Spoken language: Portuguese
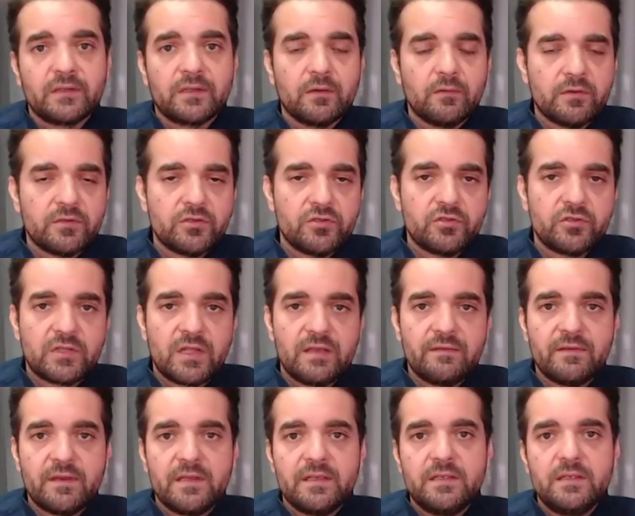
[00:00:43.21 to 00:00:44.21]
Então a gente
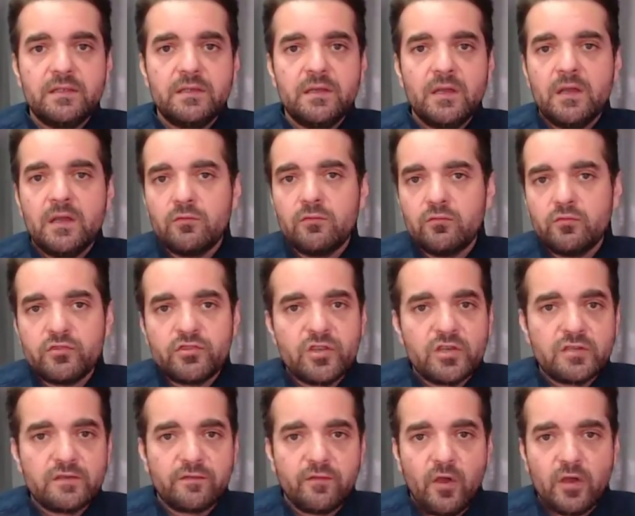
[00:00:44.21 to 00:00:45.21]
teve aí um
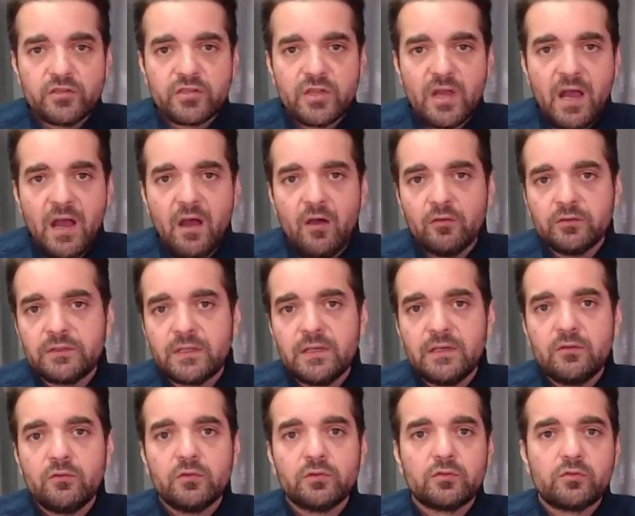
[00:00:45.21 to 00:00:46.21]
dia de forte alta,
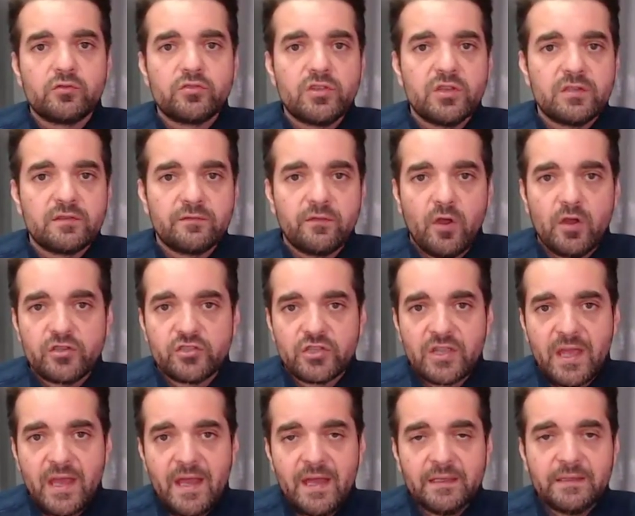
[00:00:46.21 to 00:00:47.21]
outro dia de forte
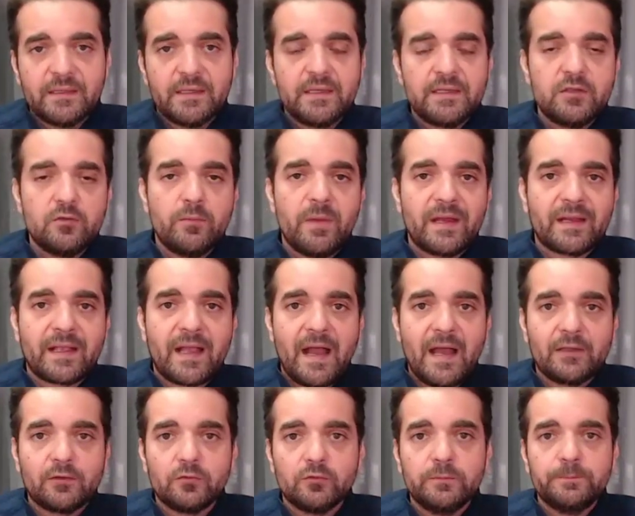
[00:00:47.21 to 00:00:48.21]
queda e o
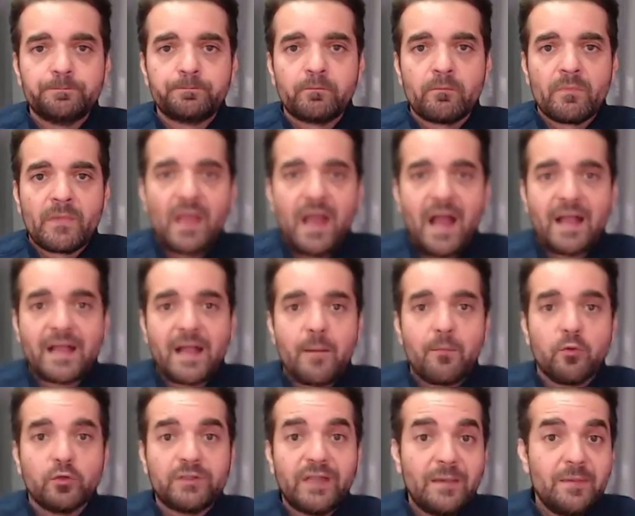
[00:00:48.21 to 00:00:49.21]
mercado
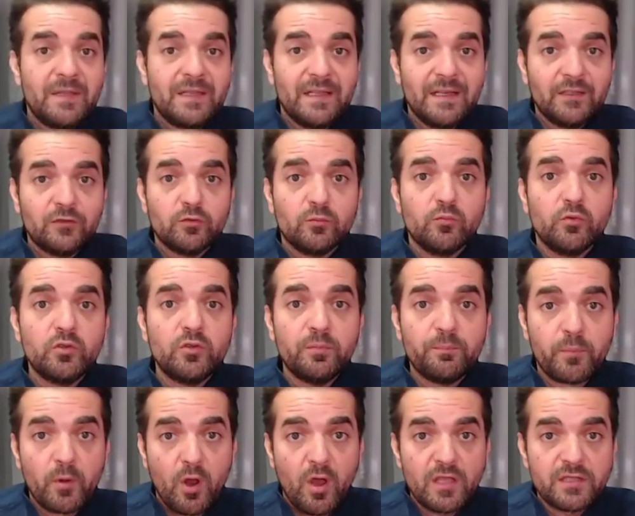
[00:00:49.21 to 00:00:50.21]
acabou terminando muito
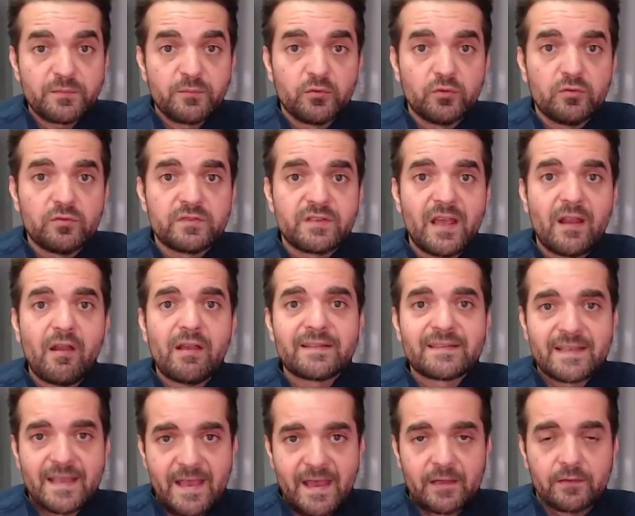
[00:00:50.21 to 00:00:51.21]
próximo do zero a
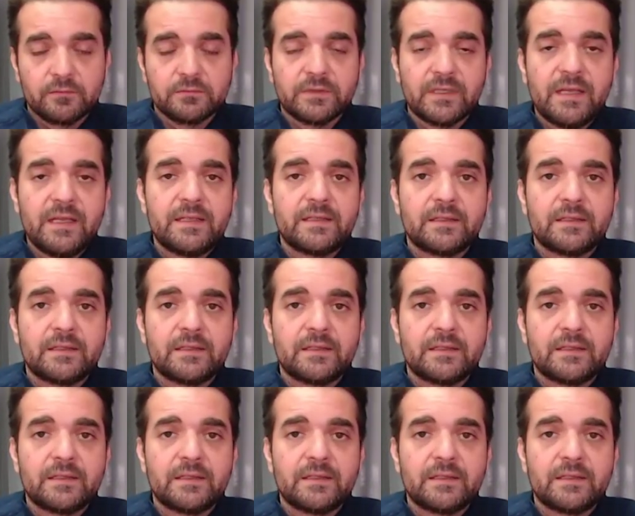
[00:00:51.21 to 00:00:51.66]
zero, né?